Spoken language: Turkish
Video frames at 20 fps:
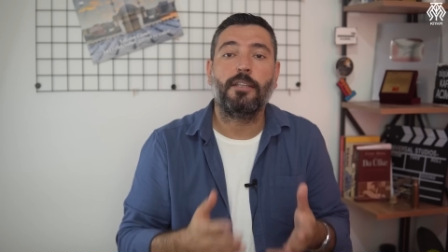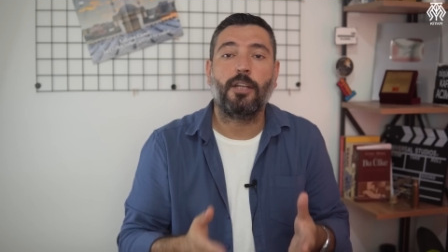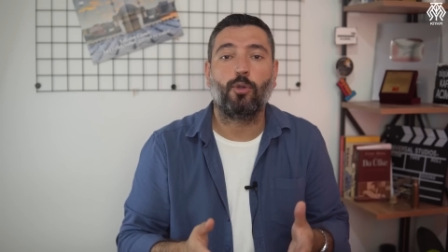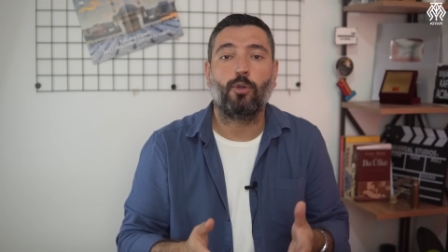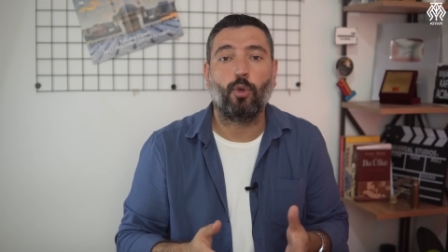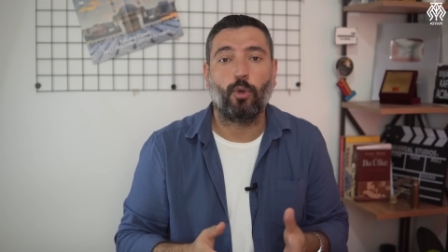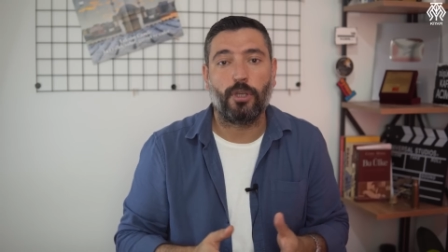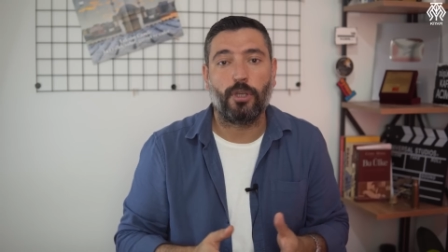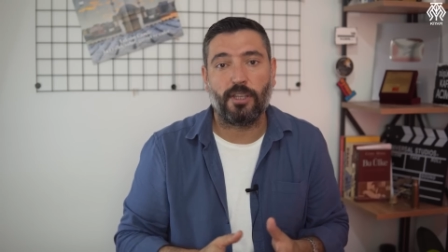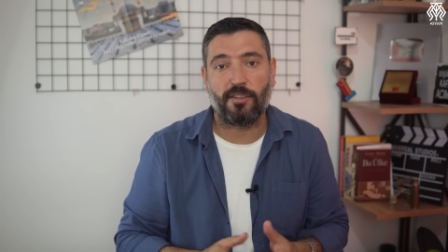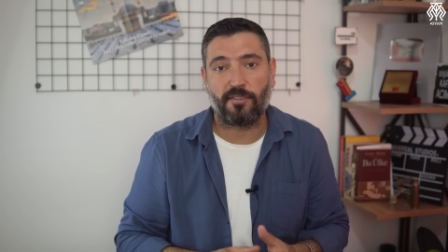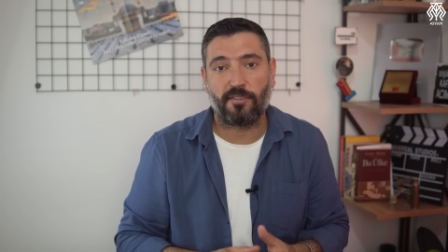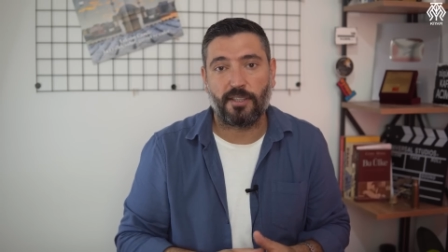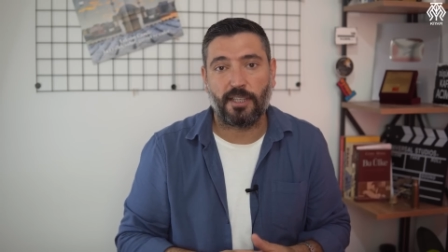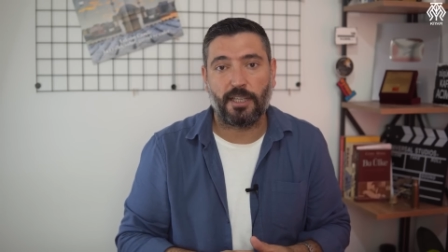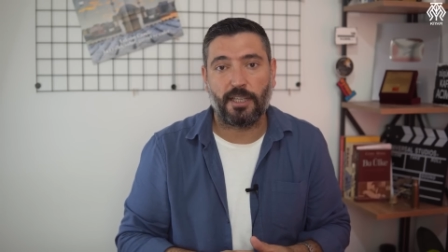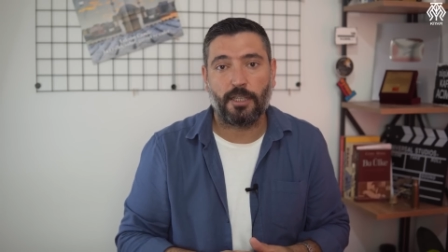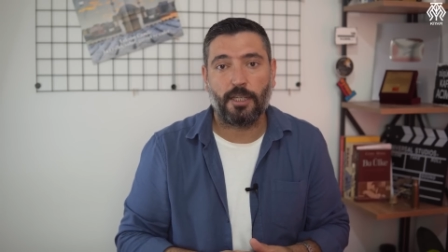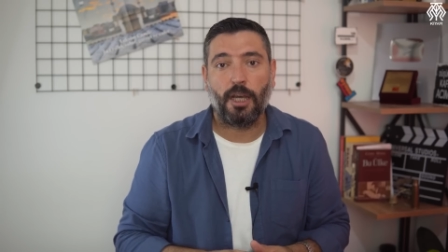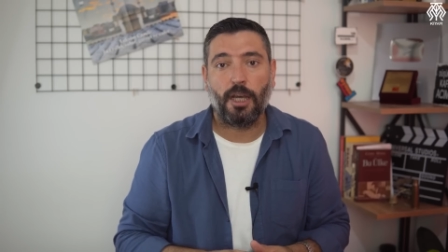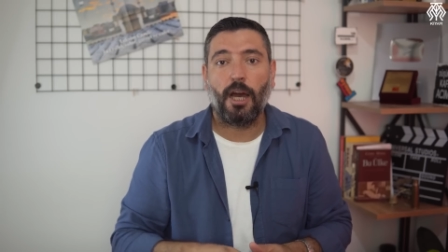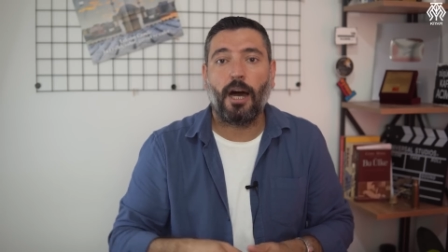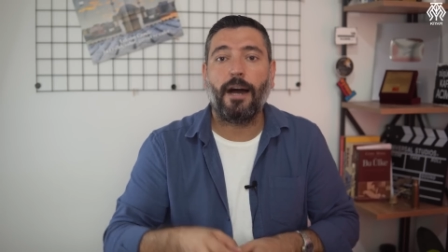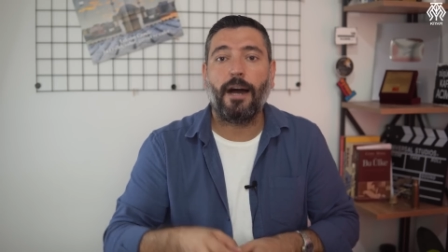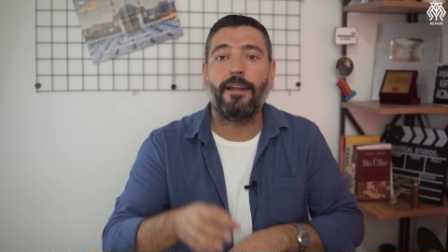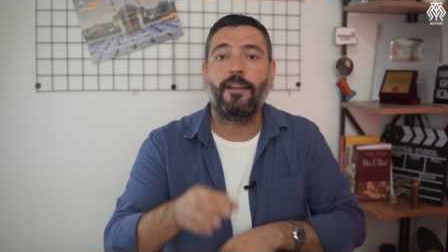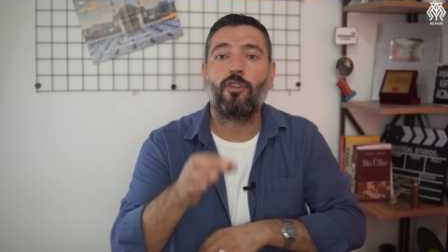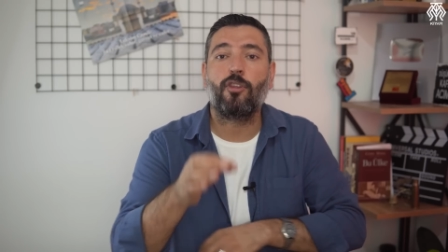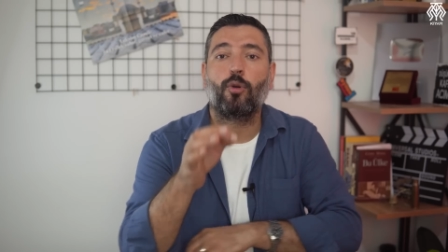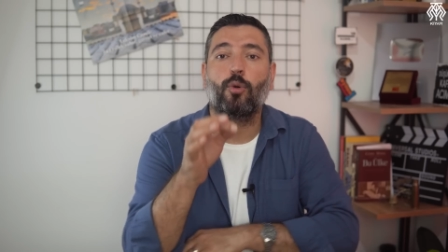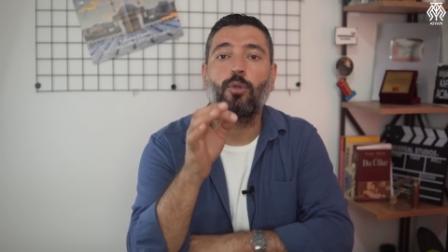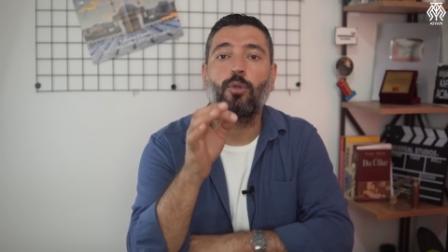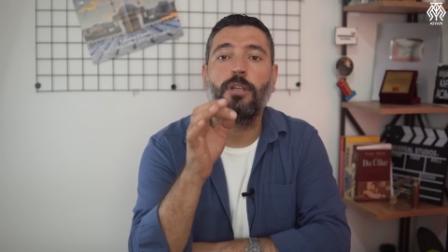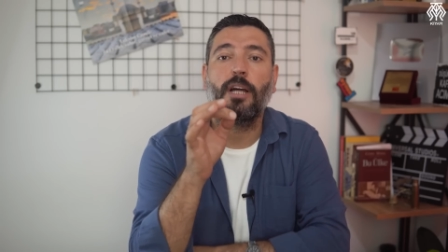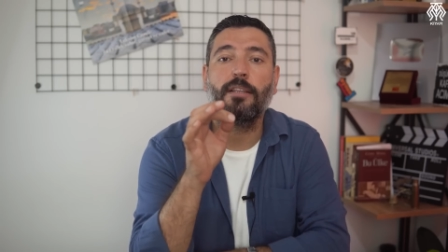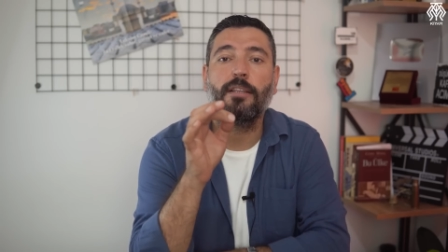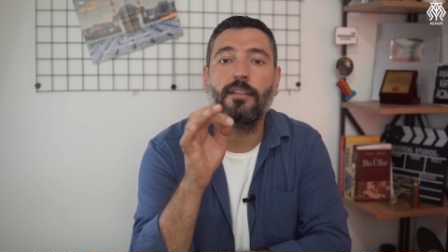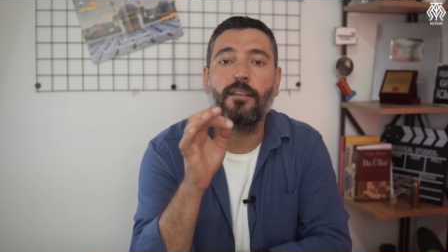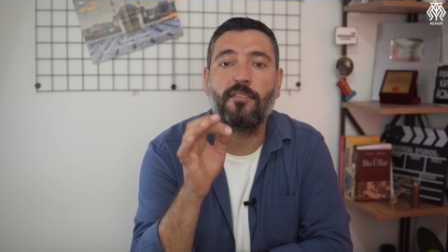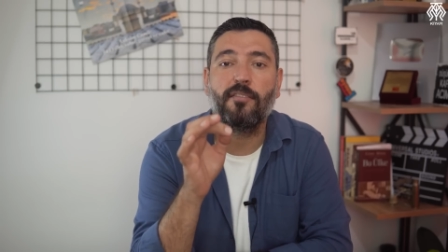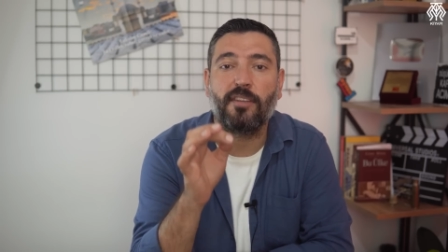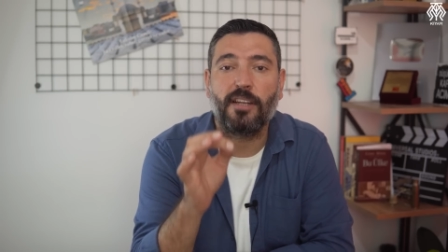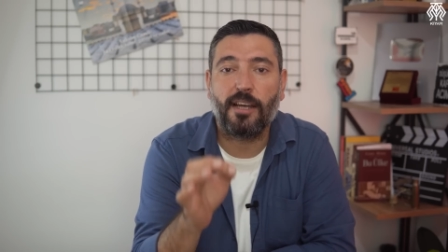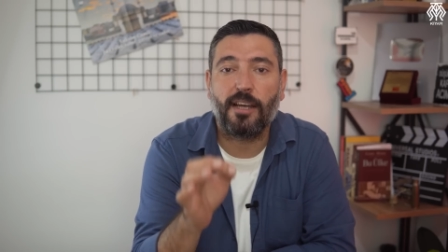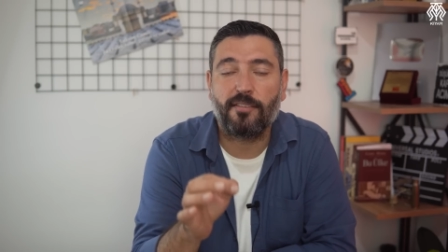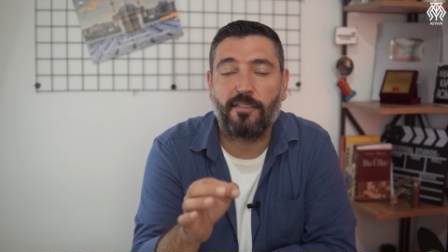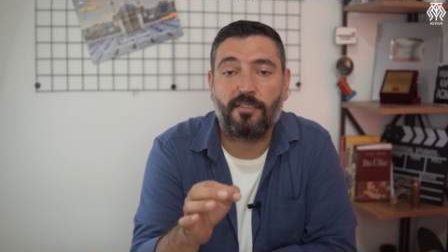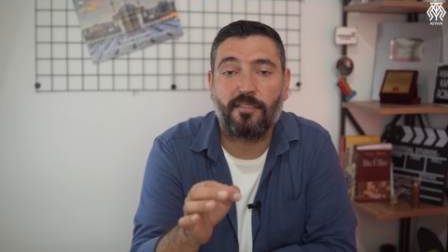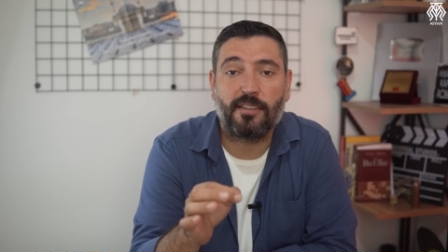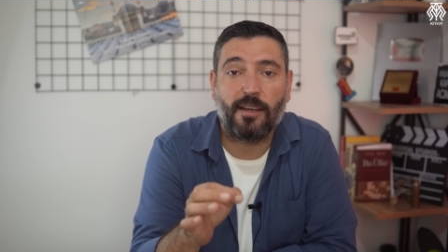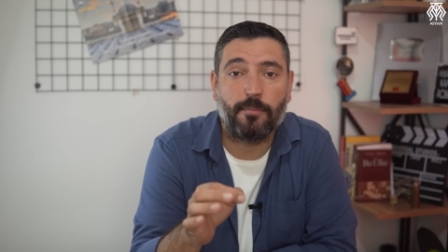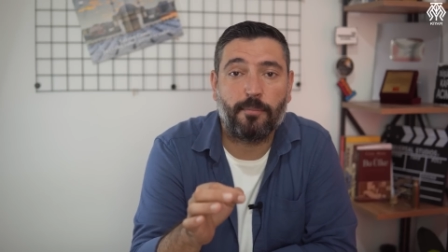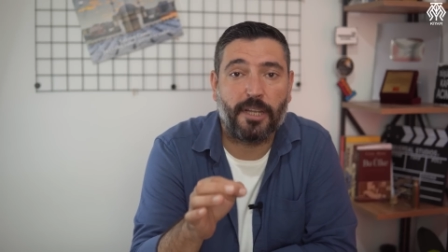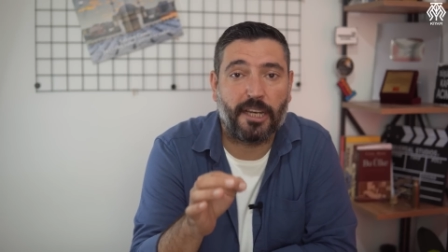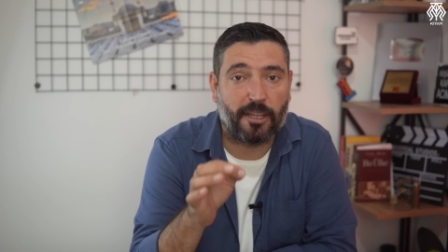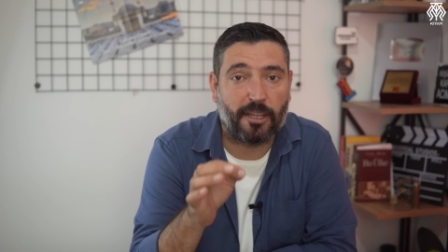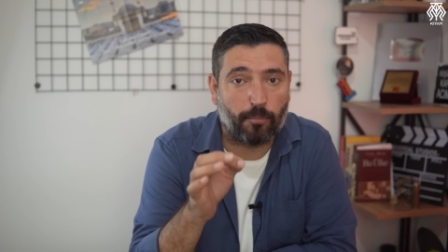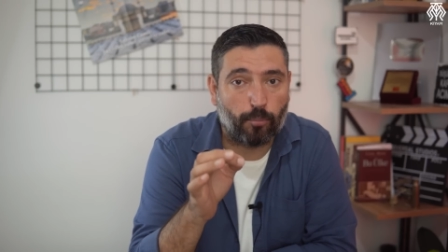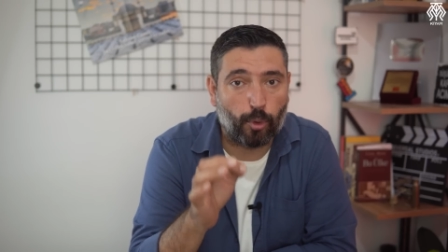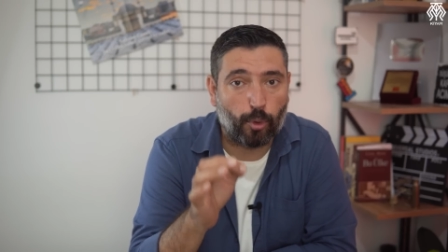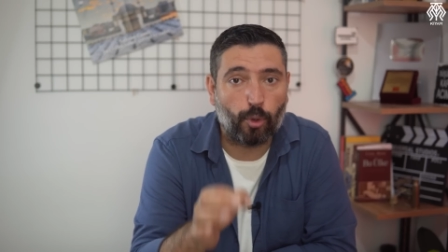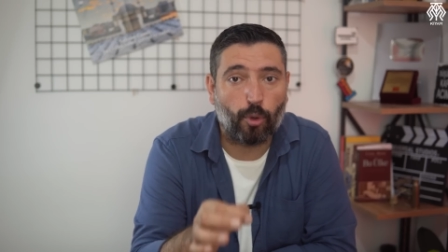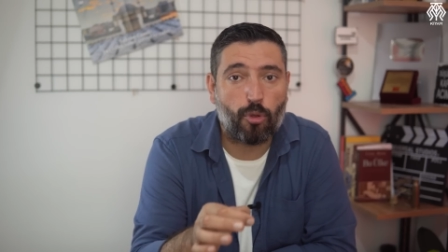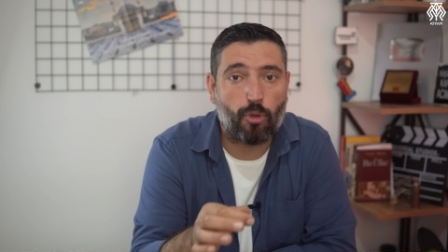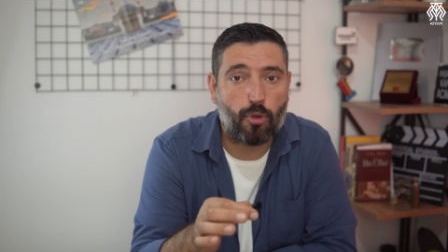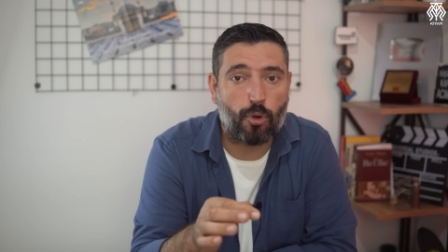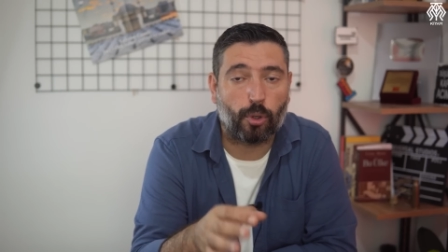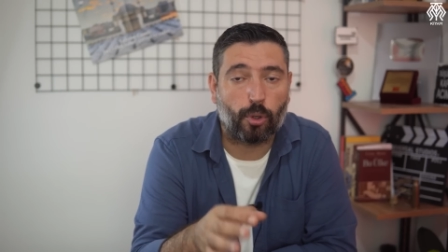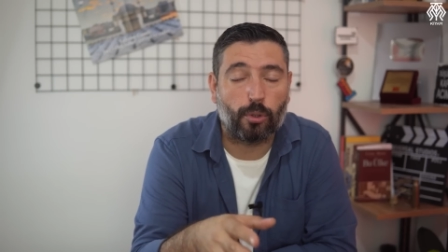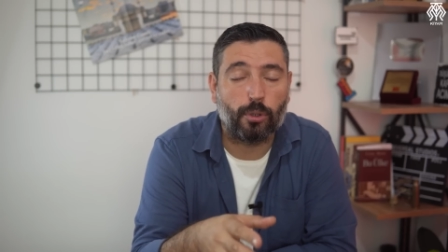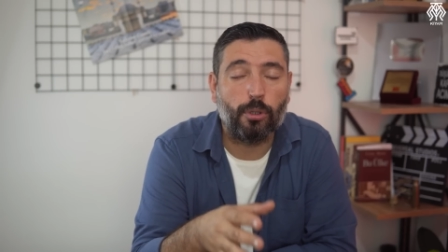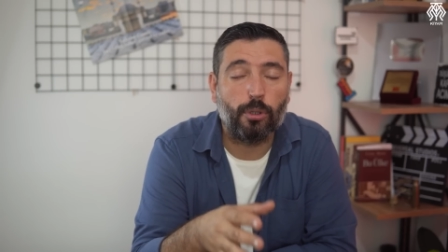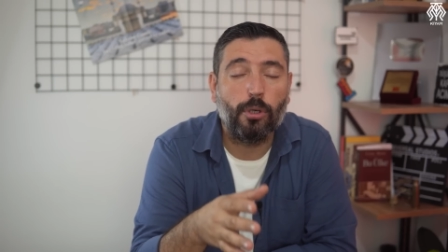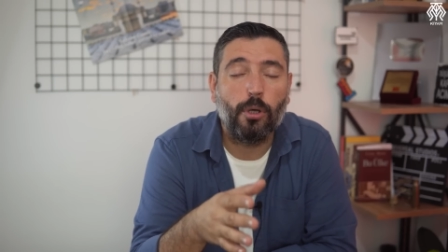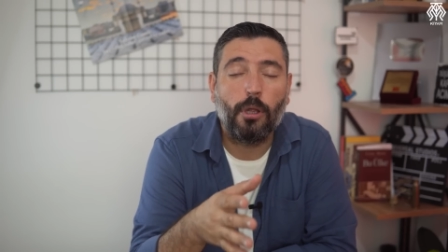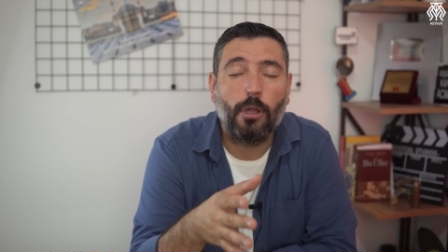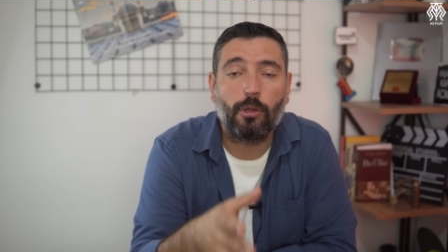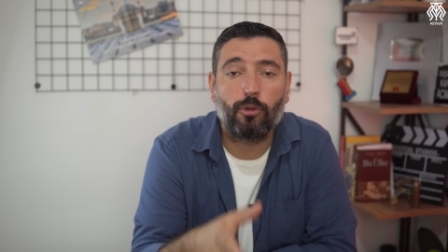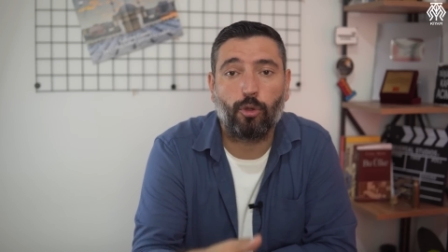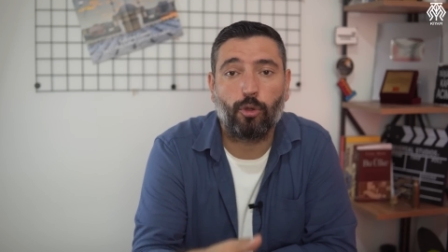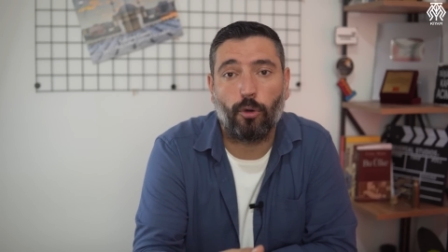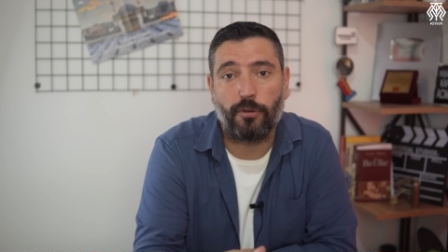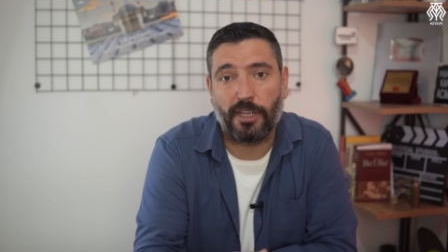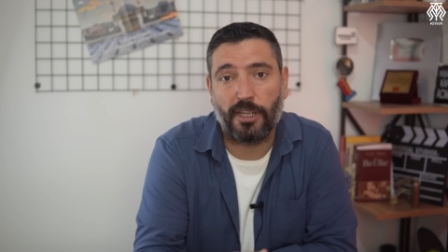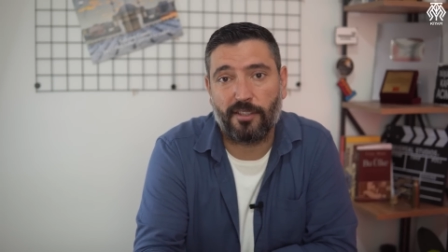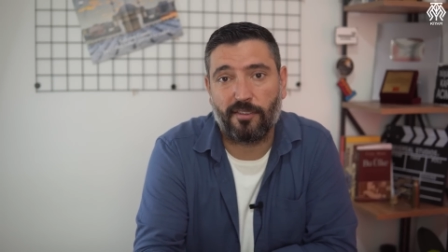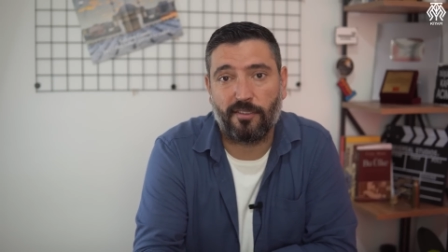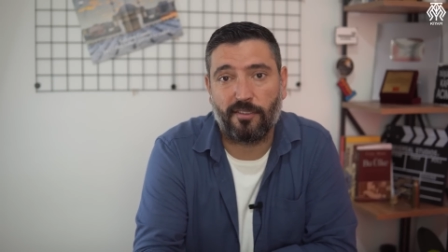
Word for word: NATO üyesi değil. Ayrıca kullandığı silah sistemlerinin büyük çoğunluğu Sovyet